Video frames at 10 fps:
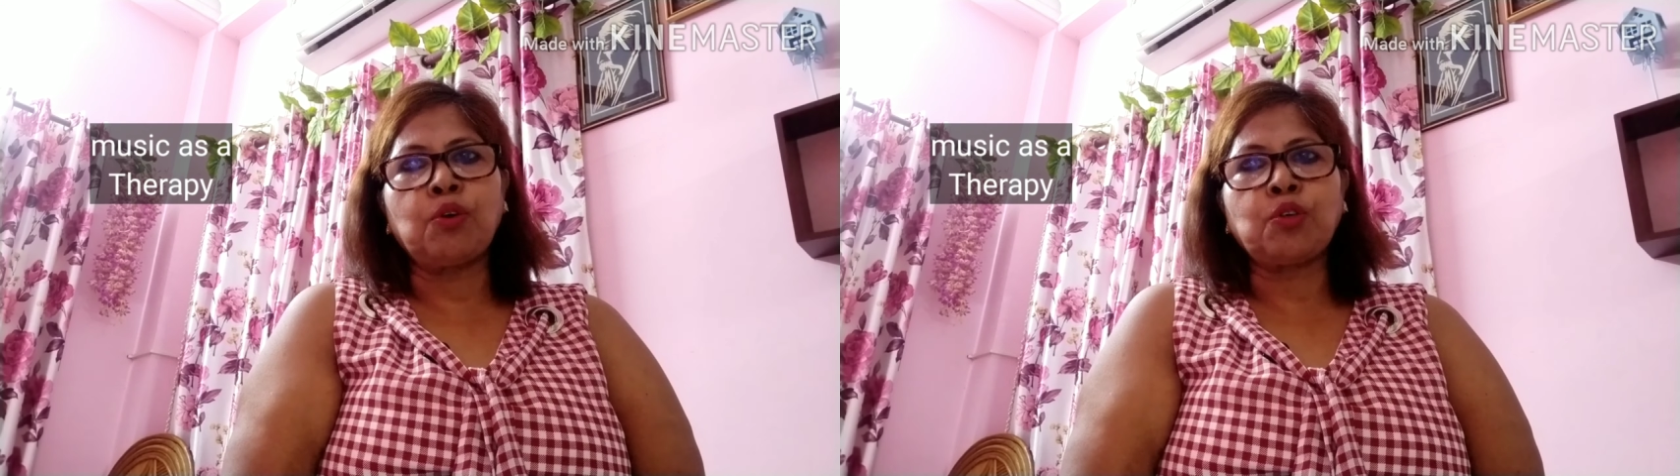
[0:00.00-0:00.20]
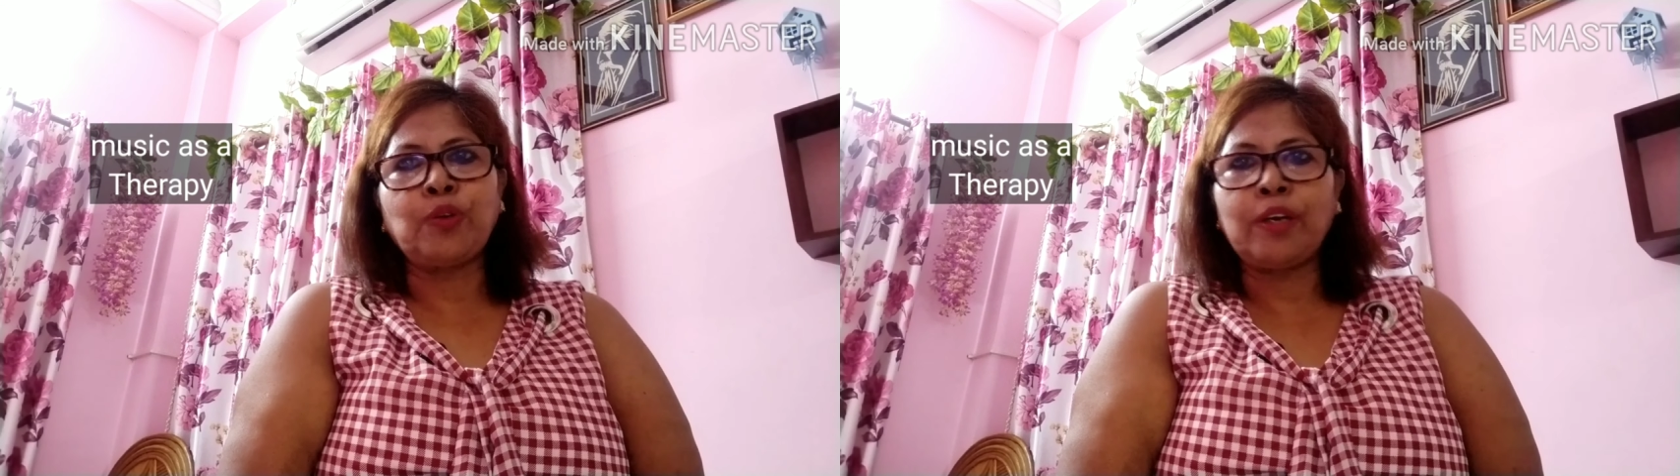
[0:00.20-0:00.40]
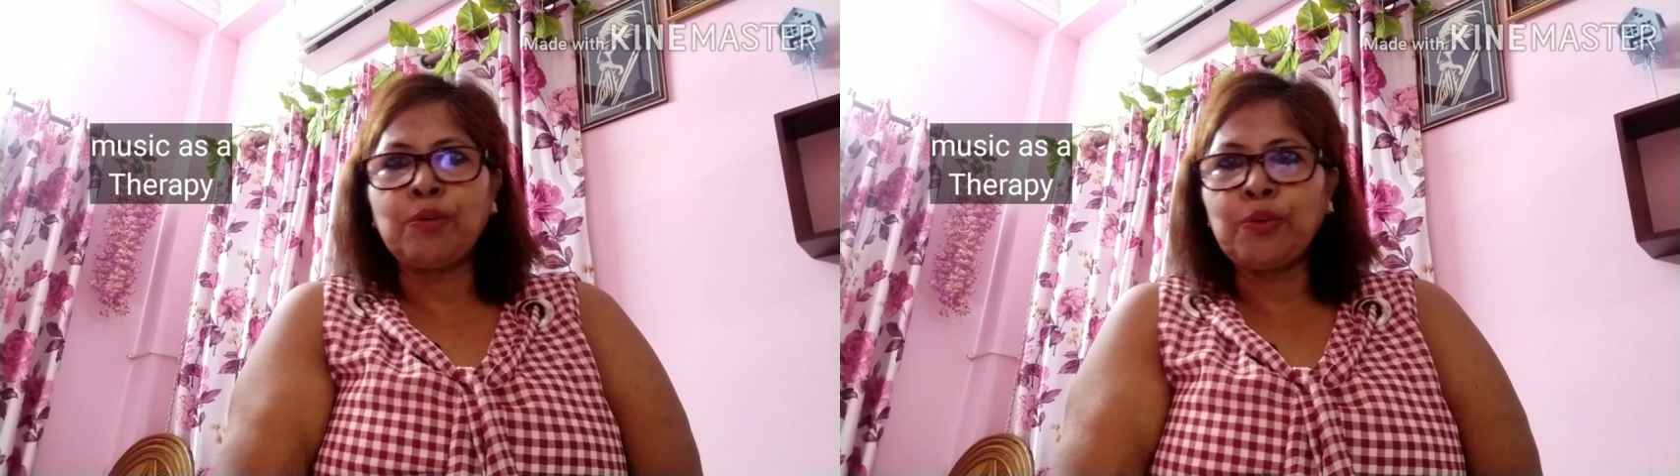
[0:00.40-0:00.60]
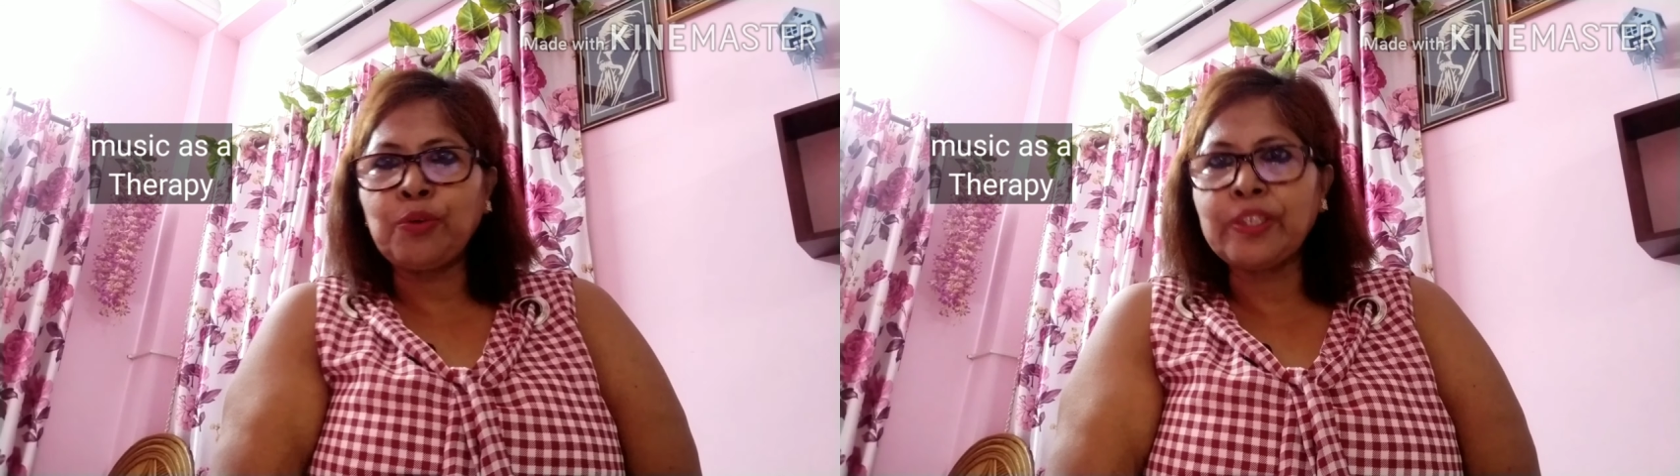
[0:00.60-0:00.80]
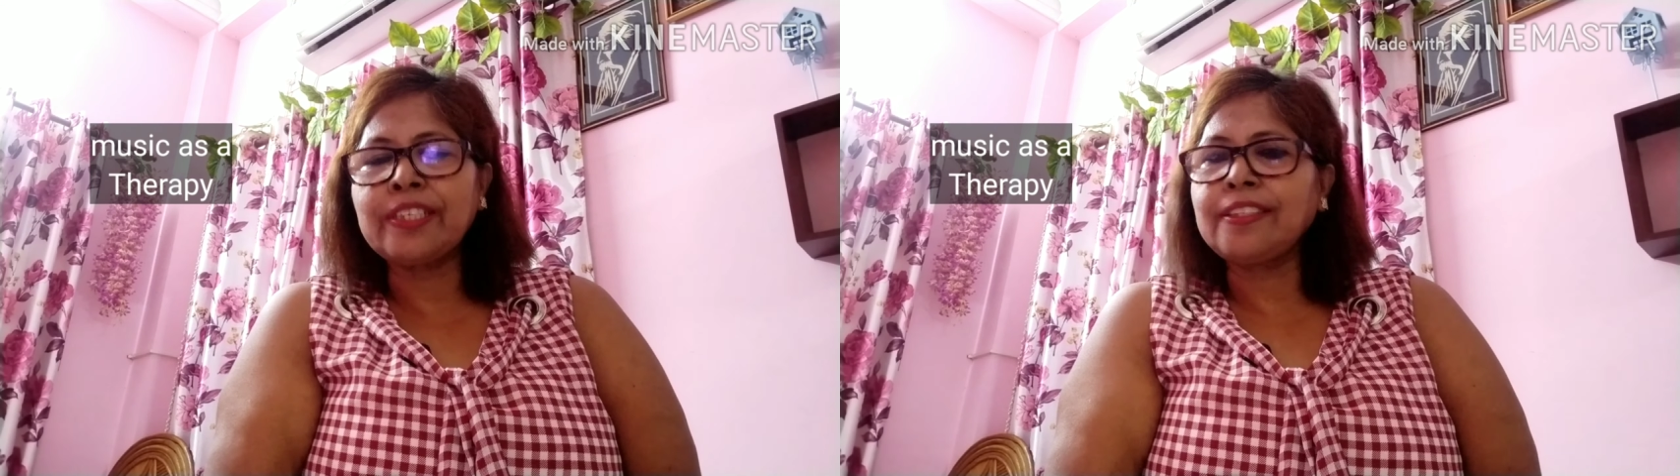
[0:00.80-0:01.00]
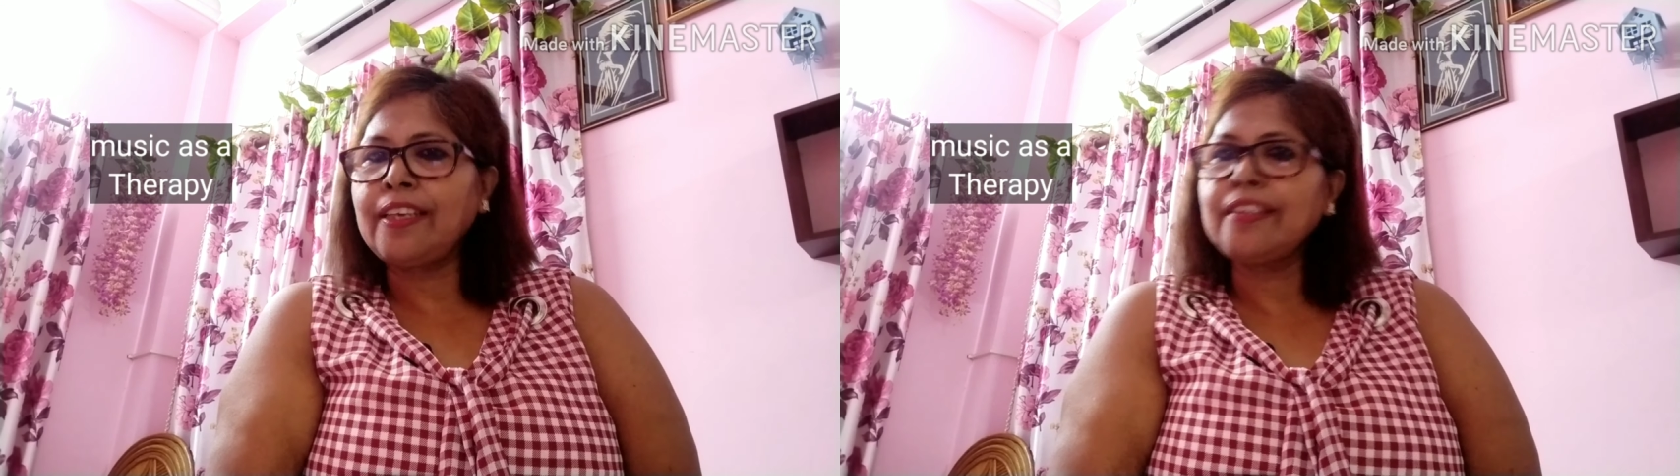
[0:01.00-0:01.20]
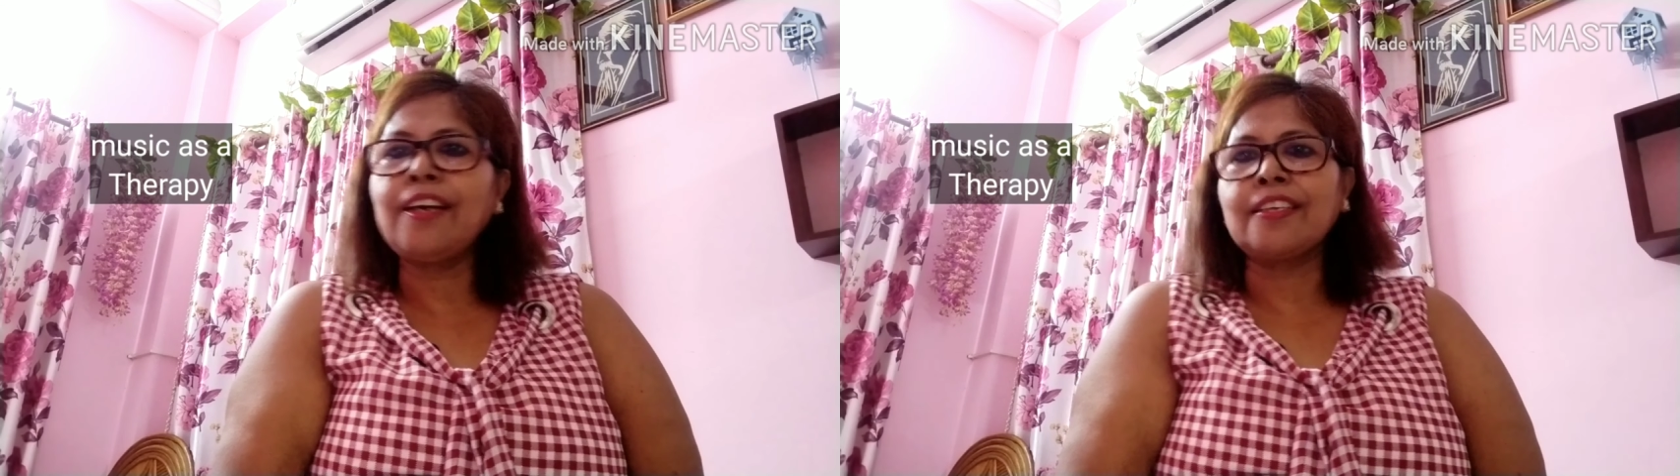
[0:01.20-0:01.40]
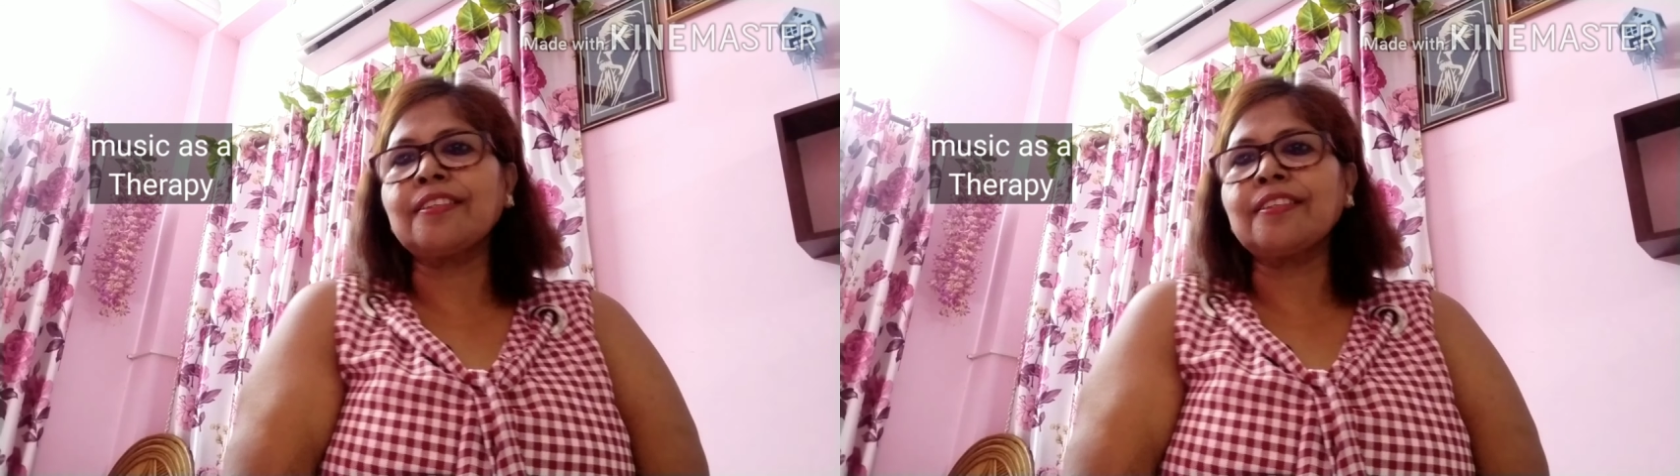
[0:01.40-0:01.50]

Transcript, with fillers: কষ্ট এখনও রয়েছে জানি না